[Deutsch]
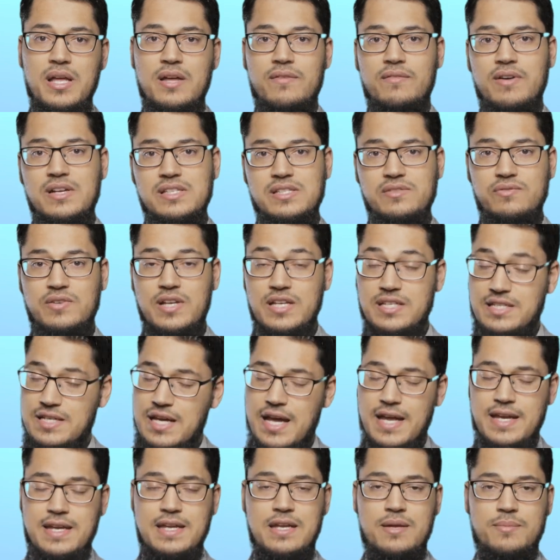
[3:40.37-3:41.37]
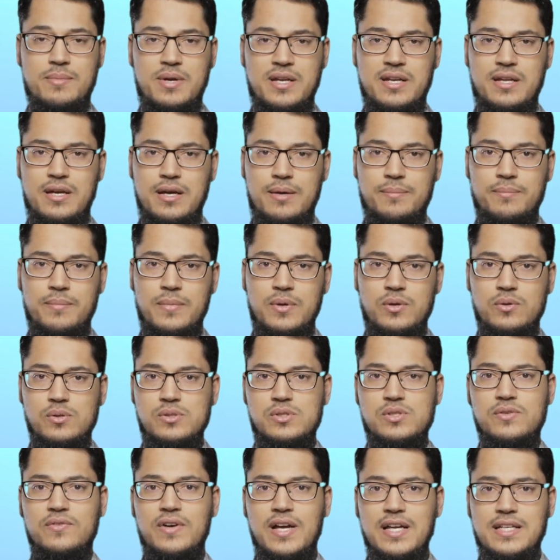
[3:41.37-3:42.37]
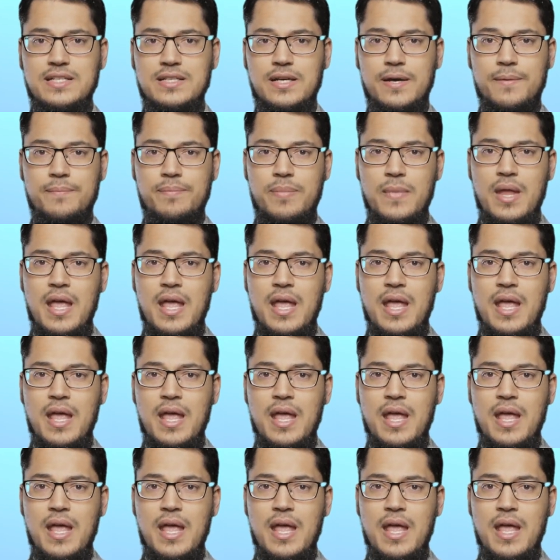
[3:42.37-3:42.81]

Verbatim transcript: weil sie vielleicht keinen Ehemann haben und so weiter.